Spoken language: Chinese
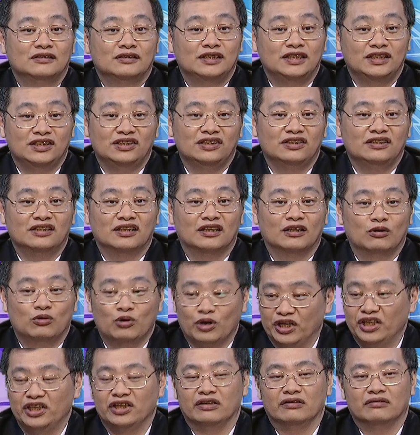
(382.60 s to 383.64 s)
基金的
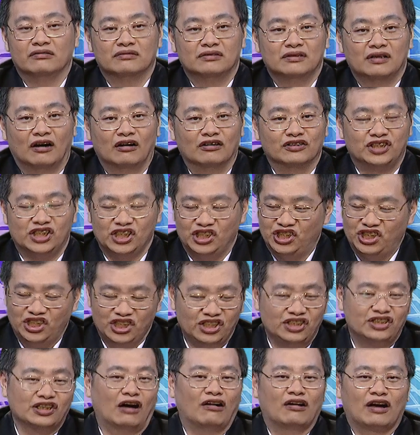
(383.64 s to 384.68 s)
会议，好，紧
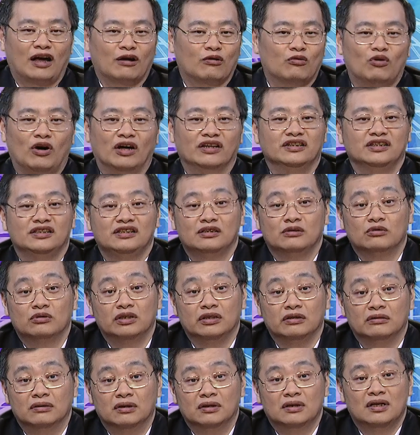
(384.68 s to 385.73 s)
急召开国安基金
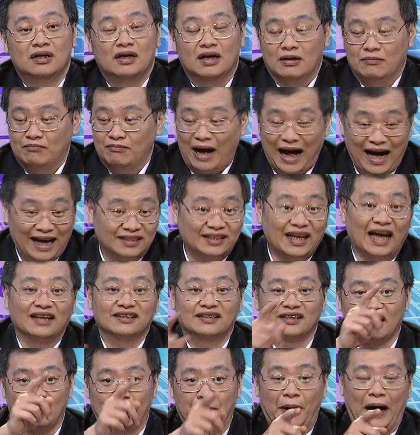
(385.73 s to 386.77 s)
会，马上
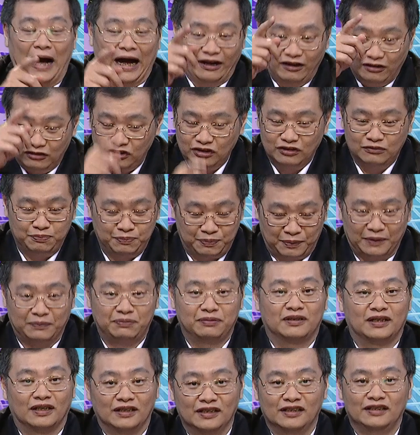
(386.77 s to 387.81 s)
这个盘哦，就
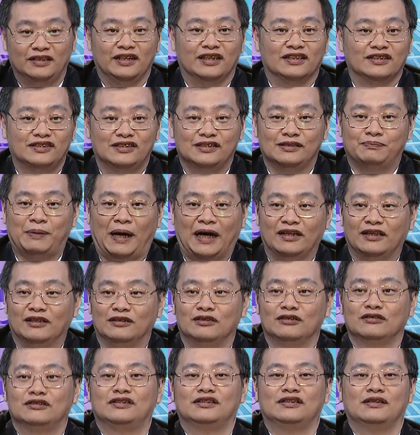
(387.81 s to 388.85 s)
可能跌四百
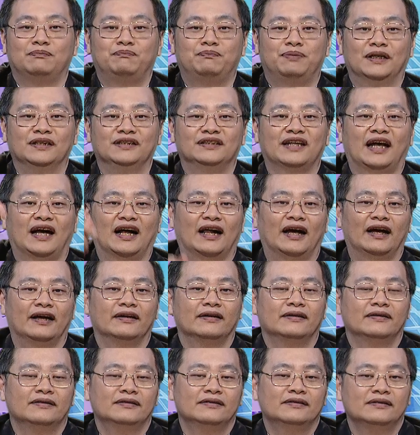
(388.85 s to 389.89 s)
点，就直接喷上来，
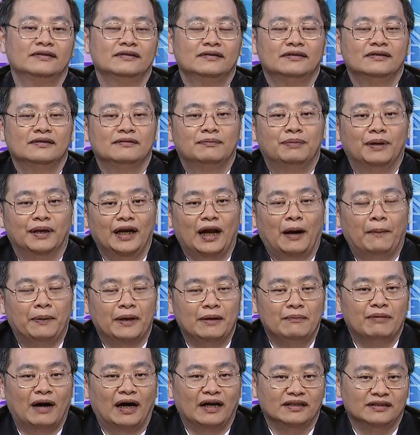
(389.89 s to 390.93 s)
喷到
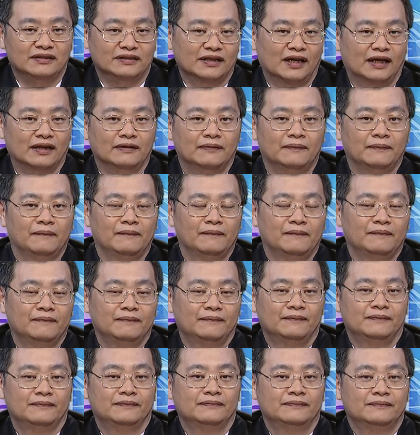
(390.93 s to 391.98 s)
平盘以
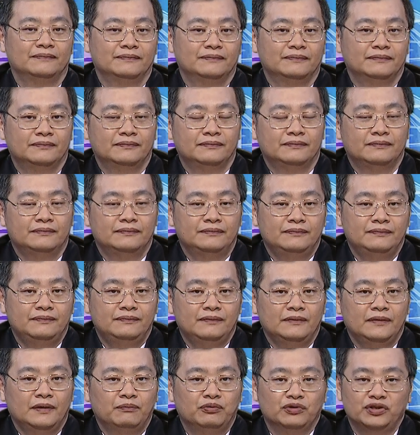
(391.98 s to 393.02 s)

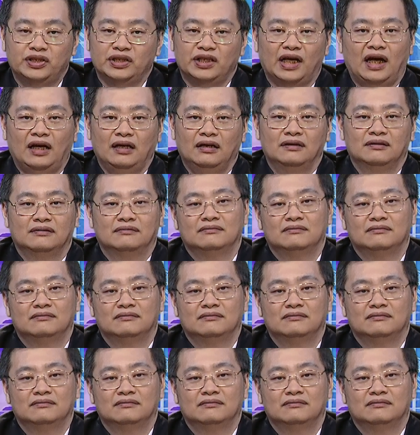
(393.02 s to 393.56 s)
上。”不是啊，